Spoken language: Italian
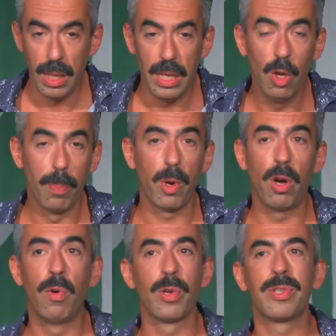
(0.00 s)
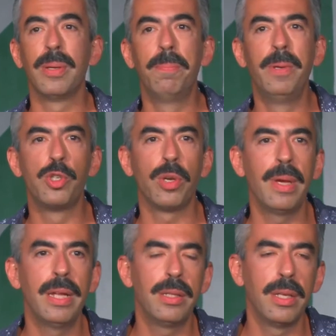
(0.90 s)
Io provo
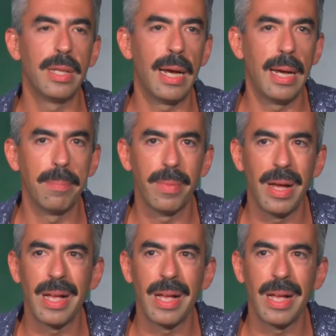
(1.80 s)
semplicemente da